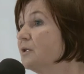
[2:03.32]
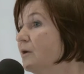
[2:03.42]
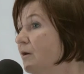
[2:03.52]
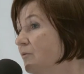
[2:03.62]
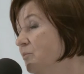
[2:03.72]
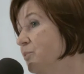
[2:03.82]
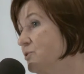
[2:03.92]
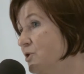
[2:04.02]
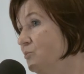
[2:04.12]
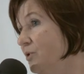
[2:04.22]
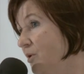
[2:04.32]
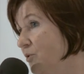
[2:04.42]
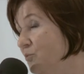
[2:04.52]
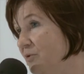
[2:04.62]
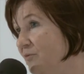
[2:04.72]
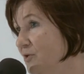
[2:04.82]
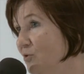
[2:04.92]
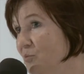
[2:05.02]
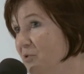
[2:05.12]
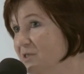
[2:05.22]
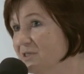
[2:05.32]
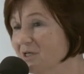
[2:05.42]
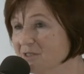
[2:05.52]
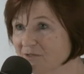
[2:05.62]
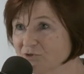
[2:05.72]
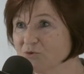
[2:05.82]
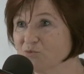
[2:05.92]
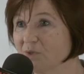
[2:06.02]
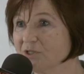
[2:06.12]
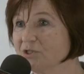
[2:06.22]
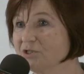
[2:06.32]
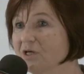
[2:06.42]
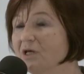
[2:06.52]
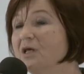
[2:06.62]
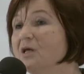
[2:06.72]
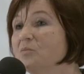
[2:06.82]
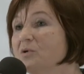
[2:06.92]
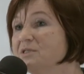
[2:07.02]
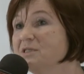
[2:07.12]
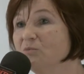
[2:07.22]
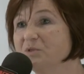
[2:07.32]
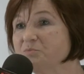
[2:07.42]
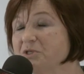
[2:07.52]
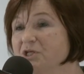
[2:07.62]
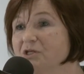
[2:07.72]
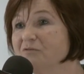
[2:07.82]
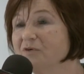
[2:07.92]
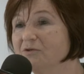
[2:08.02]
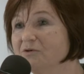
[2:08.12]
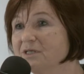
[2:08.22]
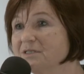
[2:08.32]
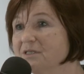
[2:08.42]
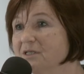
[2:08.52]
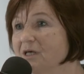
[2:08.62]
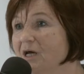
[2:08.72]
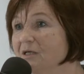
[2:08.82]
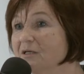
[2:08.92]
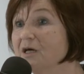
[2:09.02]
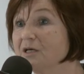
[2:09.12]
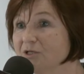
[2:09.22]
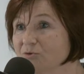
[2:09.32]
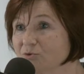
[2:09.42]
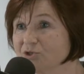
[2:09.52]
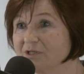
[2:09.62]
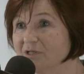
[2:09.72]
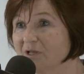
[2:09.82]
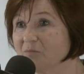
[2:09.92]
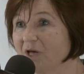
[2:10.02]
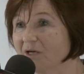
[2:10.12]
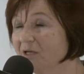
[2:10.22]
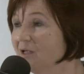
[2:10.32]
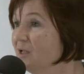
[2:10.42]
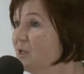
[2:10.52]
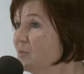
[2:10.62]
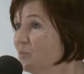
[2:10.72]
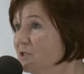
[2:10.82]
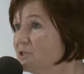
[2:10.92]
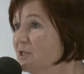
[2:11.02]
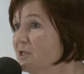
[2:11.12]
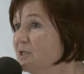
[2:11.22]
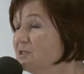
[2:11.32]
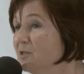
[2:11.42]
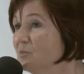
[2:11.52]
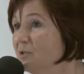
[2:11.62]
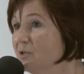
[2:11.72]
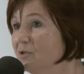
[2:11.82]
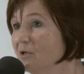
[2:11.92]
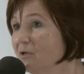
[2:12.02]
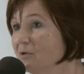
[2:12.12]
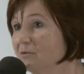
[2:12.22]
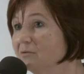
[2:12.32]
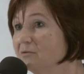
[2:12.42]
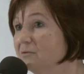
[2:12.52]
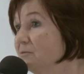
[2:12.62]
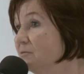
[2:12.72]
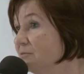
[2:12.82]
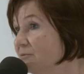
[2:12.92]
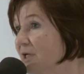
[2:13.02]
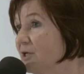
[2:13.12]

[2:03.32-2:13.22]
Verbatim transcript: to potrzebujemy odpowiednią polisę. Ja zawsze tłumaczę, że polisa ubezpieczeniowa to jest jak garnitur szyty na miarę. Bo jeżeli jedziemy do y,